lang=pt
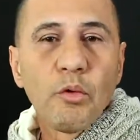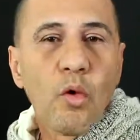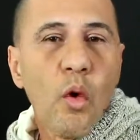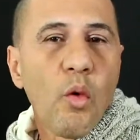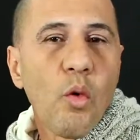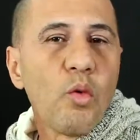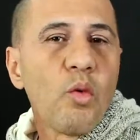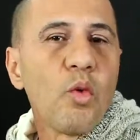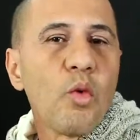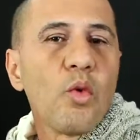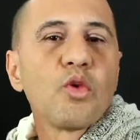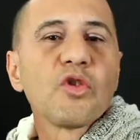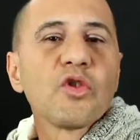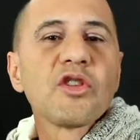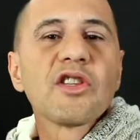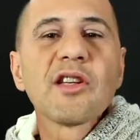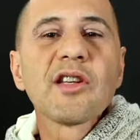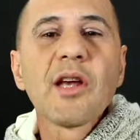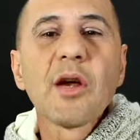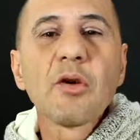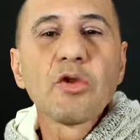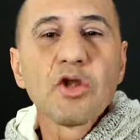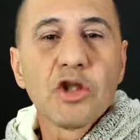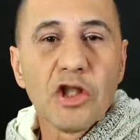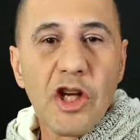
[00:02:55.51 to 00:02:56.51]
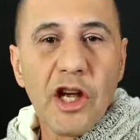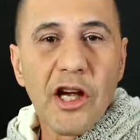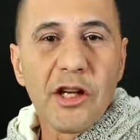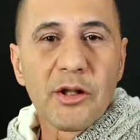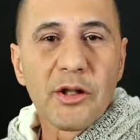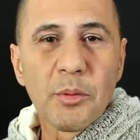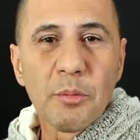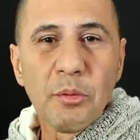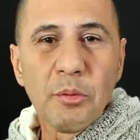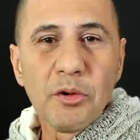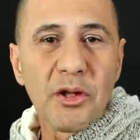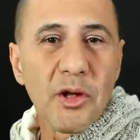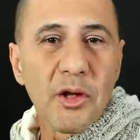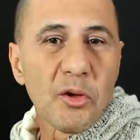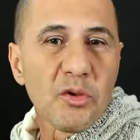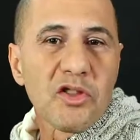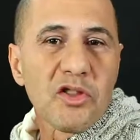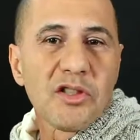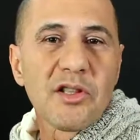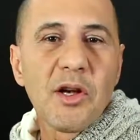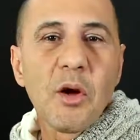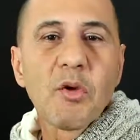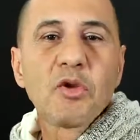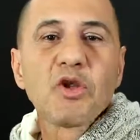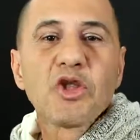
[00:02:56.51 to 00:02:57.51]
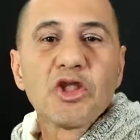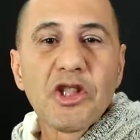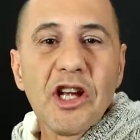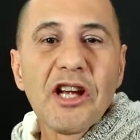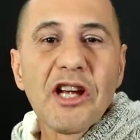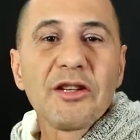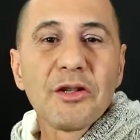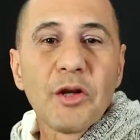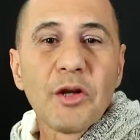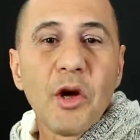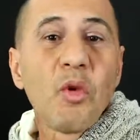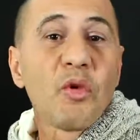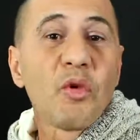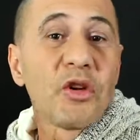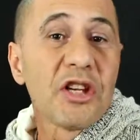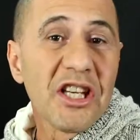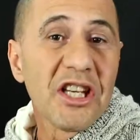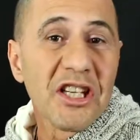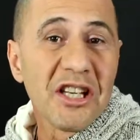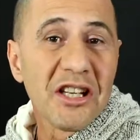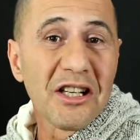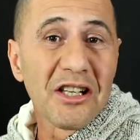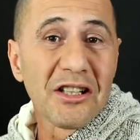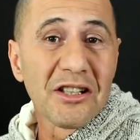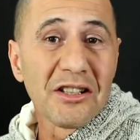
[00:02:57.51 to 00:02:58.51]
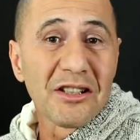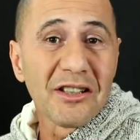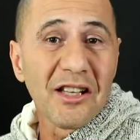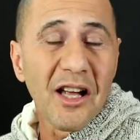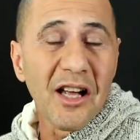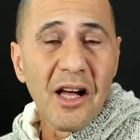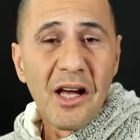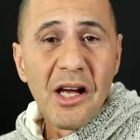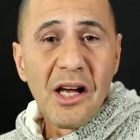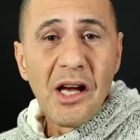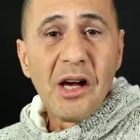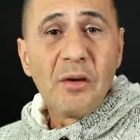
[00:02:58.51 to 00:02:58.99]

com o seu jeito, porque o seu jeito é o que encanta.